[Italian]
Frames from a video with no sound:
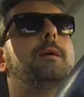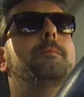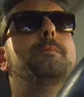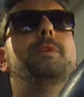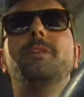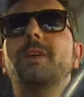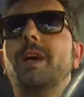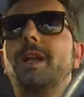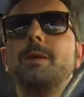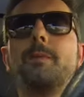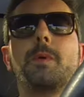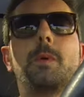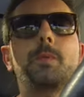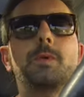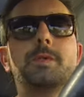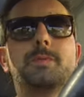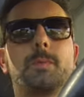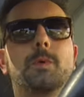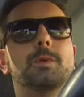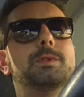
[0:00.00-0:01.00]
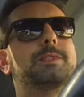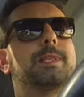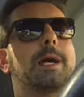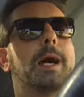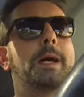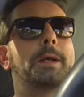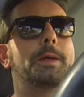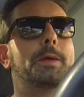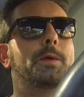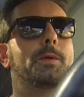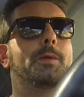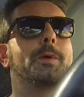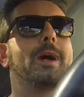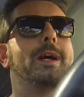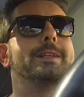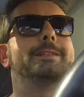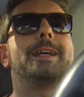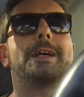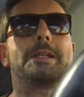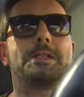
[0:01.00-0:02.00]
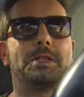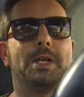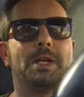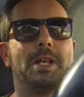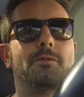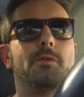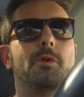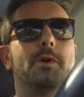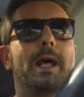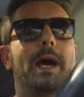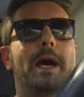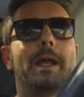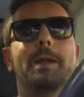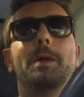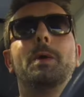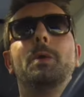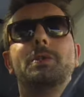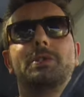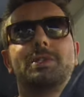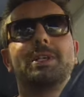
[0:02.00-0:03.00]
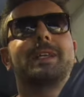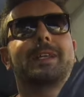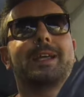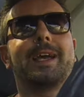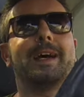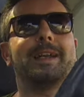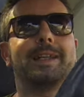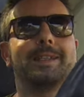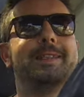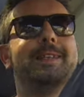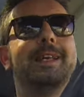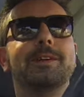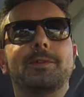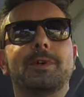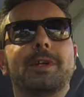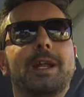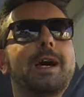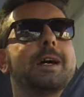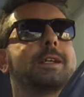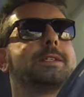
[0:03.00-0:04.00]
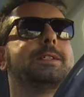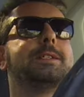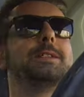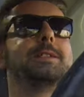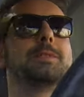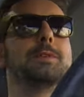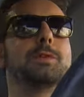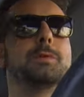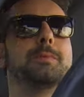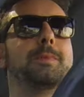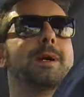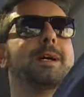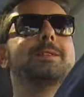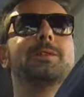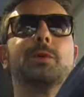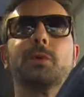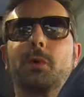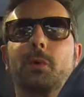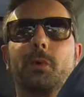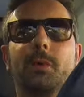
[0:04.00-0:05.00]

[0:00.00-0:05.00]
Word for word: mi viene proprio spontaneo andarci a lavorare o cercare di lavorarci insomma adoro